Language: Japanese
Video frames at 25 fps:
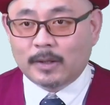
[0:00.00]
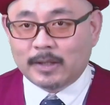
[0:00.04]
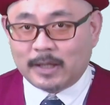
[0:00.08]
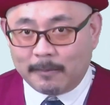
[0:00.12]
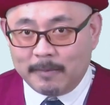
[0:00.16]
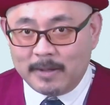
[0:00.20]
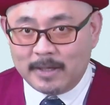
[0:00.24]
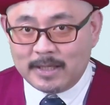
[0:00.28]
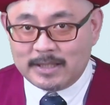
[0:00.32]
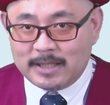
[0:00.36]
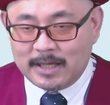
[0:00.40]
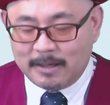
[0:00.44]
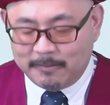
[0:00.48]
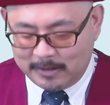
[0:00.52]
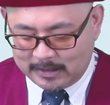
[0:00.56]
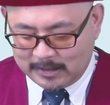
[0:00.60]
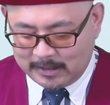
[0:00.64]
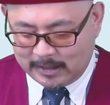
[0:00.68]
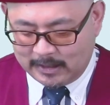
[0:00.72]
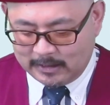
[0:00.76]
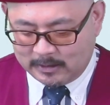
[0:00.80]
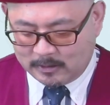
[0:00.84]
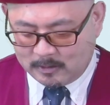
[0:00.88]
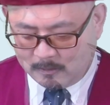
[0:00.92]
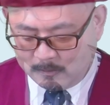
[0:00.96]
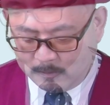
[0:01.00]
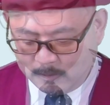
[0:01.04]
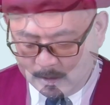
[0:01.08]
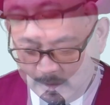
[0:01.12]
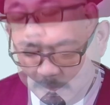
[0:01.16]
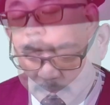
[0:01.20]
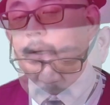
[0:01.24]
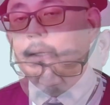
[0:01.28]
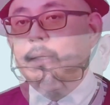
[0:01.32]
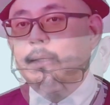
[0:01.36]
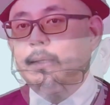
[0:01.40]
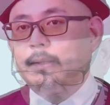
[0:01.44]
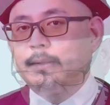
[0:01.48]
試してみたいと思い
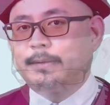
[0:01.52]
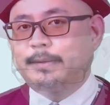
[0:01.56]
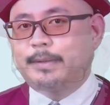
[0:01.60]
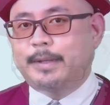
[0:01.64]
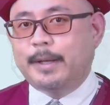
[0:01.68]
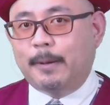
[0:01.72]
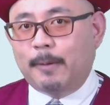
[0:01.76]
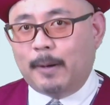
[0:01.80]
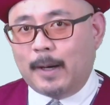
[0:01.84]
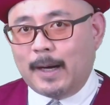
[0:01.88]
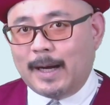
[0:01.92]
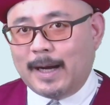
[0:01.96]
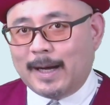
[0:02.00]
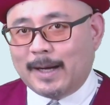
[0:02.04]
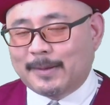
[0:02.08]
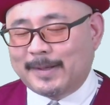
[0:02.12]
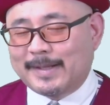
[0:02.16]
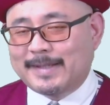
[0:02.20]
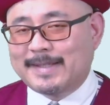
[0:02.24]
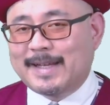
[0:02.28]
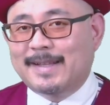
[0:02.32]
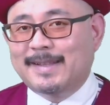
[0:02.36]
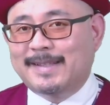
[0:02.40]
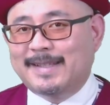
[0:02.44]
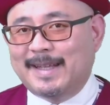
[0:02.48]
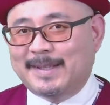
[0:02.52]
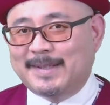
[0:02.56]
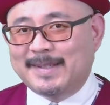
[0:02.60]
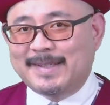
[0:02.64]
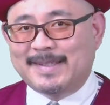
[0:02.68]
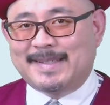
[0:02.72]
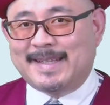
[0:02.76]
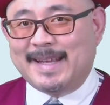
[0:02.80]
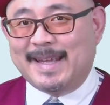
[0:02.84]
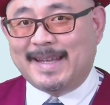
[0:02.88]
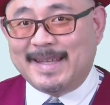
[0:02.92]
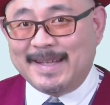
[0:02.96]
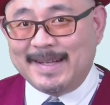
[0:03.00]
ます。ではこれさんてん投資
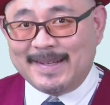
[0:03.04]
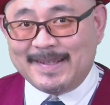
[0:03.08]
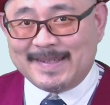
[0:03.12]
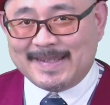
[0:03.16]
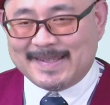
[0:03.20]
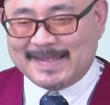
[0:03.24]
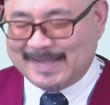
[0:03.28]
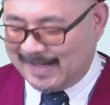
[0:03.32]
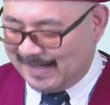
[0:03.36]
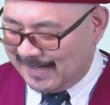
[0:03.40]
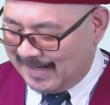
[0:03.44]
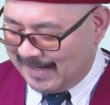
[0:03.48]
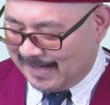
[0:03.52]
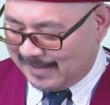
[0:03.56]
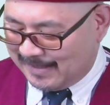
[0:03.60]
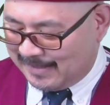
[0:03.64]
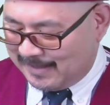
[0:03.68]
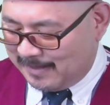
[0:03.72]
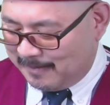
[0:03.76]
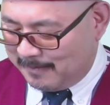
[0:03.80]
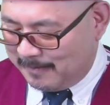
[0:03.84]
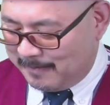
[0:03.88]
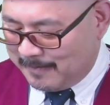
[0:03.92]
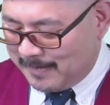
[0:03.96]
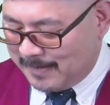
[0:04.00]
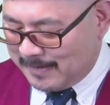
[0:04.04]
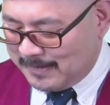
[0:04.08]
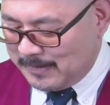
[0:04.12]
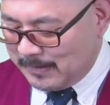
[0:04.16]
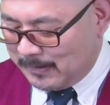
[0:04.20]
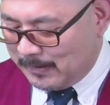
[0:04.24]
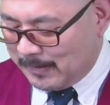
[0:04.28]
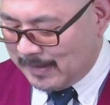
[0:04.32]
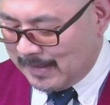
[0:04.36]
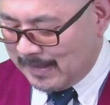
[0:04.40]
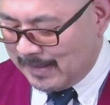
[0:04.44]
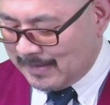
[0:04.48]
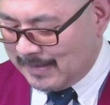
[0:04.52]
できるんですかね。やってみましょ
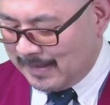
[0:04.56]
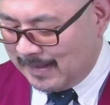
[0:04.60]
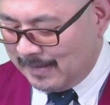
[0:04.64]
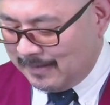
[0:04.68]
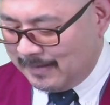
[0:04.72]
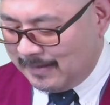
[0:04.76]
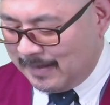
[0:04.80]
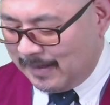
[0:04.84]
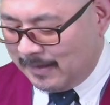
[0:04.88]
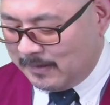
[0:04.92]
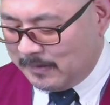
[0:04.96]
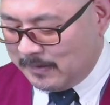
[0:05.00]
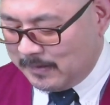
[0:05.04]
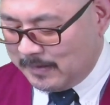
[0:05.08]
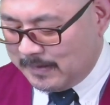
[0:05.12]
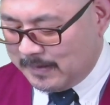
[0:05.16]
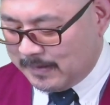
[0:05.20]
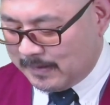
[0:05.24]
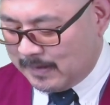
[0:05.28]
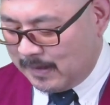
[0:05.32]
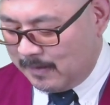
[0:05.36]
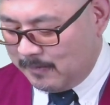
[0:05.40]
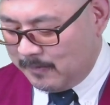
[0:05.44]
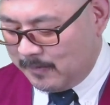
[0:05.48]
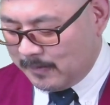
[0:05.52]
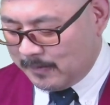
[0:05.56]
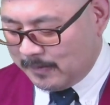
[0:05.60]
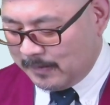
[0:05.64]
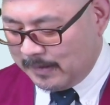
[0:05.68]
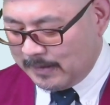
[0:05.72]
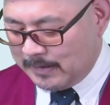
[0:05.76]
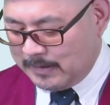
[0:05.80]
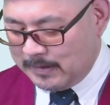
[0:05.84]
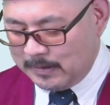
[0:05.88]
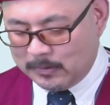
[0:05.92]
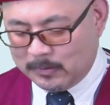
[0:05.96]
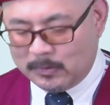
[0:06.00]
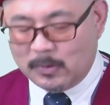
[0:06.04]
うか。さんてん投資カモンで
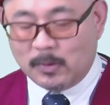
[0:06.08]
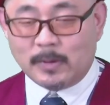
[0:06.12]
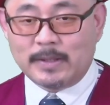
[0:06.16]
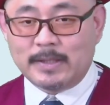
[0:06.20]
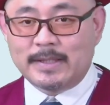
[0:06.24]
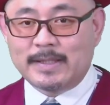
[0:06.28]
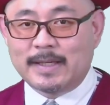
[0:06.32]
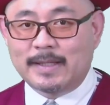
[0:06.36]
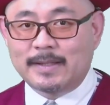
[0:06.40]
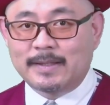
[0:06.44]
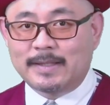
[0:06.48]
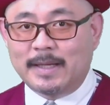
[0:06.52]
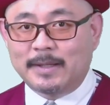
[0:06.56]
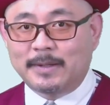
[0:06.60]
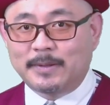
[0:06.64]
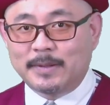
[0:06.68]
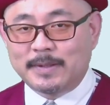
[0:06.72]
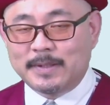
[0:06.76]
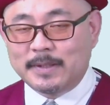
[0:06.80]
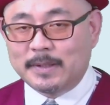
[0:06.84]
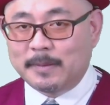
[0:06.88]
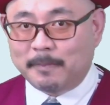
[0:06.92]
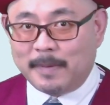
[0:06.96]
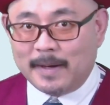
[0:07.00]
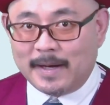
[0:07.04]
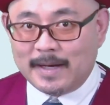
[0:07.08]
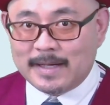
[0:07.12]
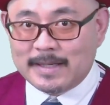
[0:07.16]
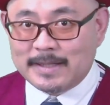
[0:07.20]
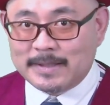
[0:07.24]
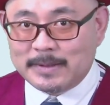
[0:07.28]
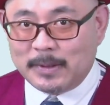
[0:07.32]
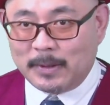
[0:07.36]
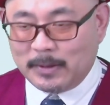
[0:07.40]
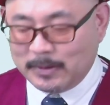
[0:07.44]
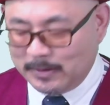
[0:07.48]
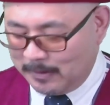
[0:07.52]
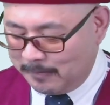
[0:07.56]
すよ。ここにさんてん投資のパース
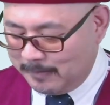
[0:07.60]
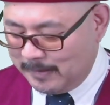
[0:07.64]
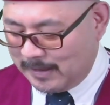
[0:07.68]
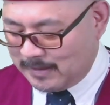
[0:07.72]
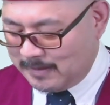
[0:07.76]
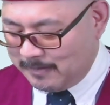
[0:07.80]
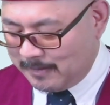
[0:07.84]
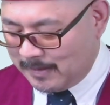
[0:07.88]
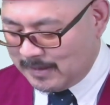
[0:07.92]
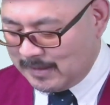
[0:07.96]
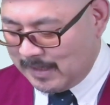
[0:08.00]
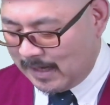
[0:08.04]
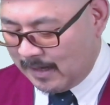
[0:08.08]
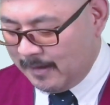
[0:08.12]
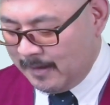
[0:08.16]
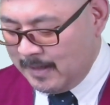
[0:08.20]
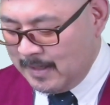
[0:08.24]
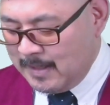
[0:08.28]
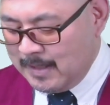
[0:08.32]
を呼び出しました。